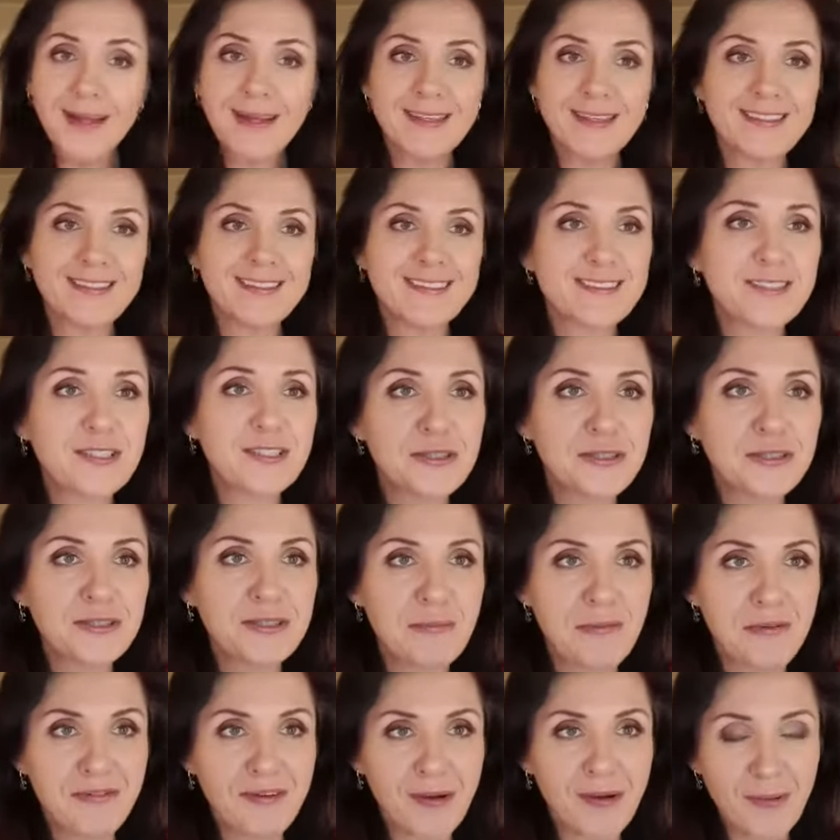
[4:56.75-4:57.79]
e, coś
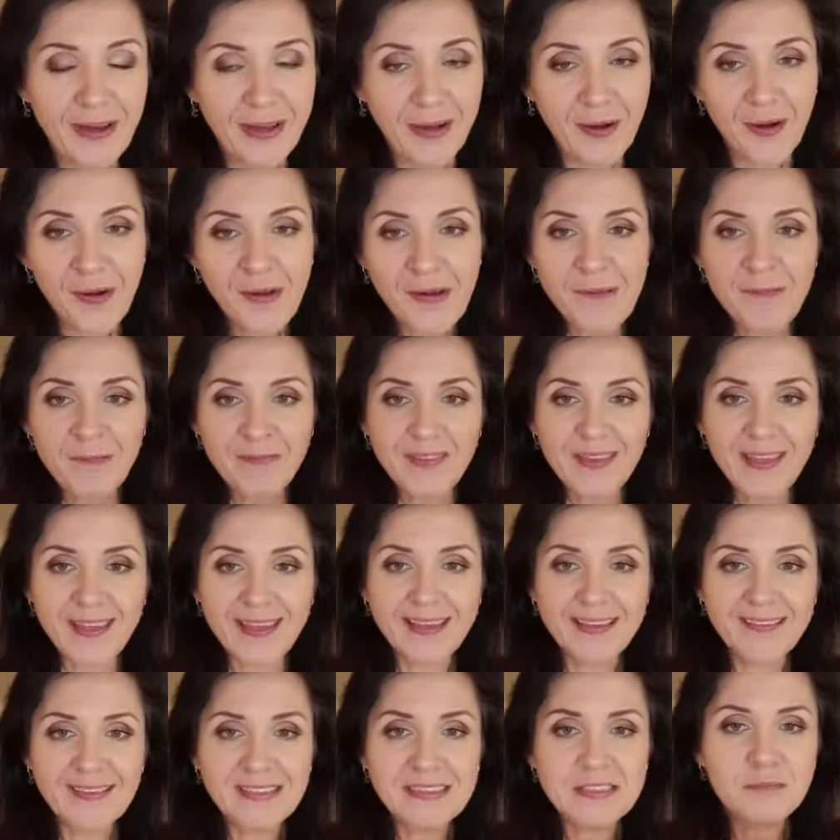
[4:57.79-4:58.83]
niebywałego.
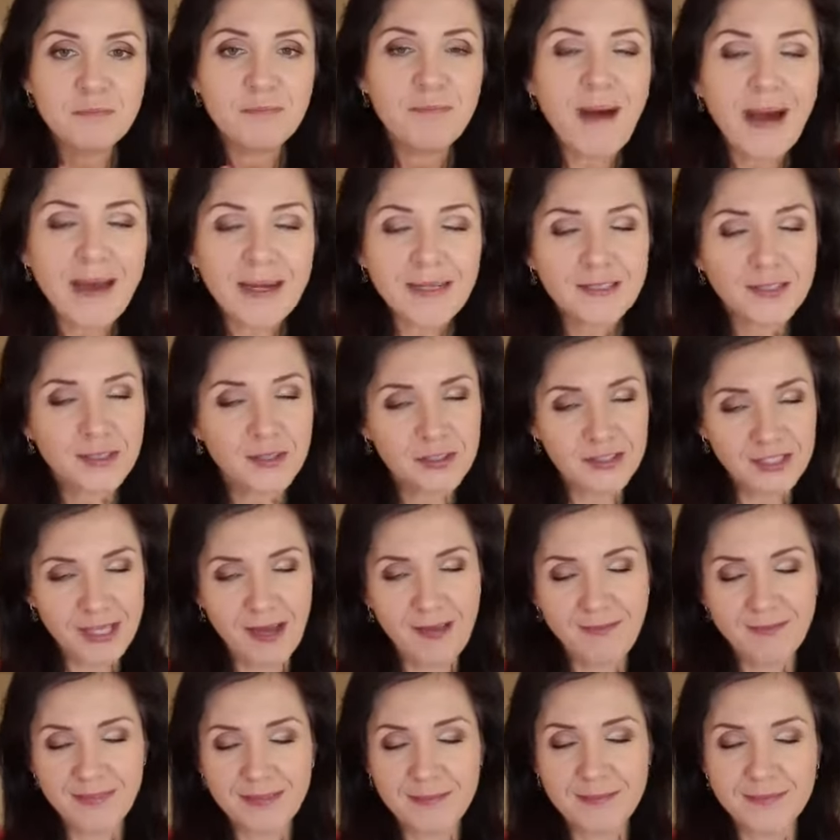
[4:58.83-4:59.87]
E, więc bardzo
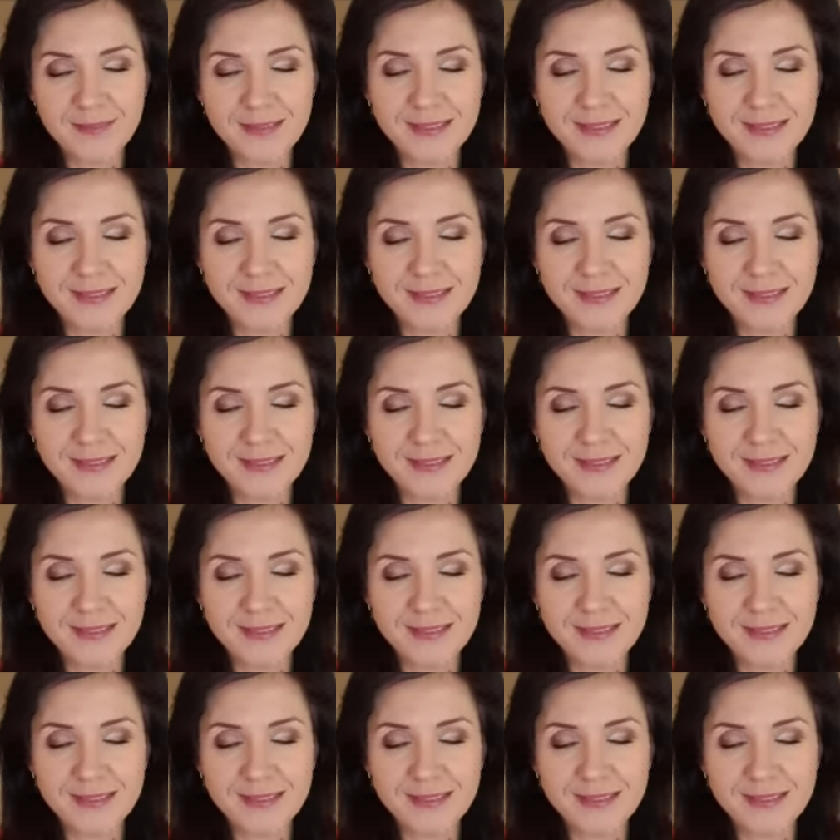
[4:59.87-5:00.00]
chciałam Wam